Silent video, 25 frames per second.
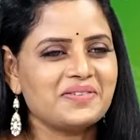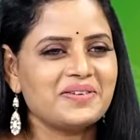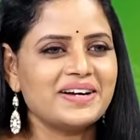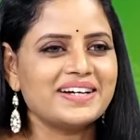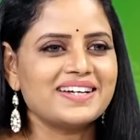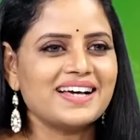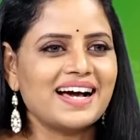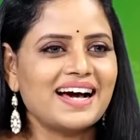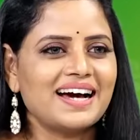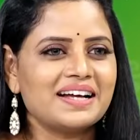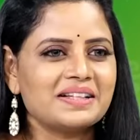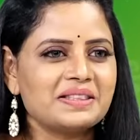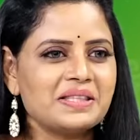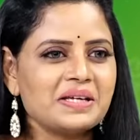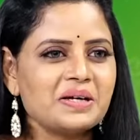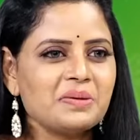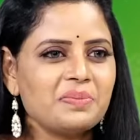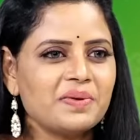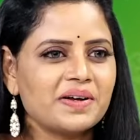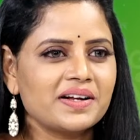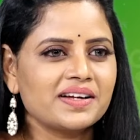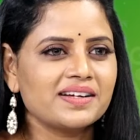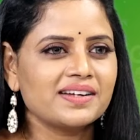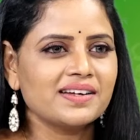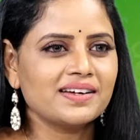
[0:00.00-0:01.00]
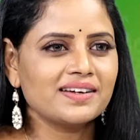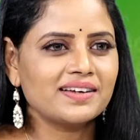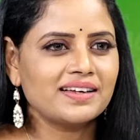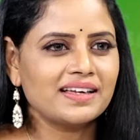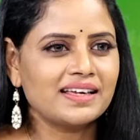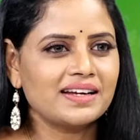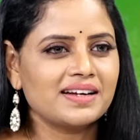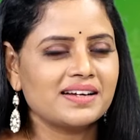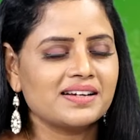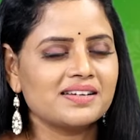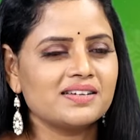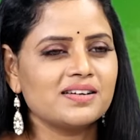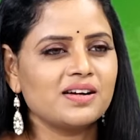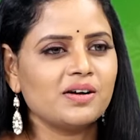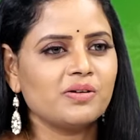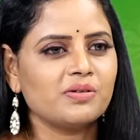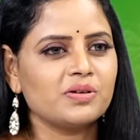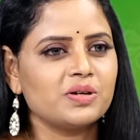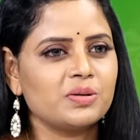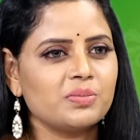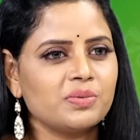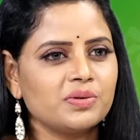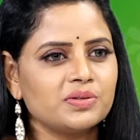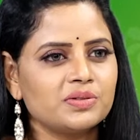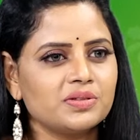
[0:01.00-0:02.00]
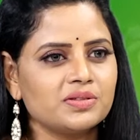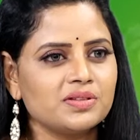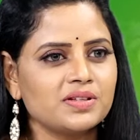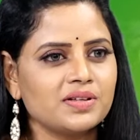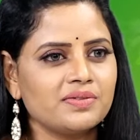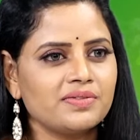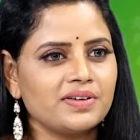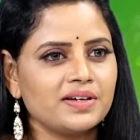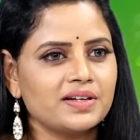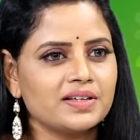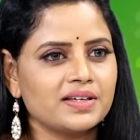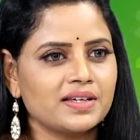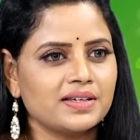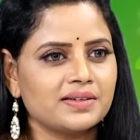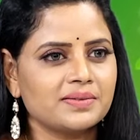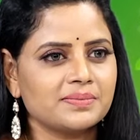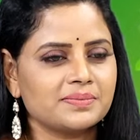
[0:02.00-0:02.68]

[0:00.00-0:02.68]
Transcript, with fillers: రైట్ ఆర్థిక పరంగా ఏ రకంగా ఉండబోతుంది వీళ్ళకి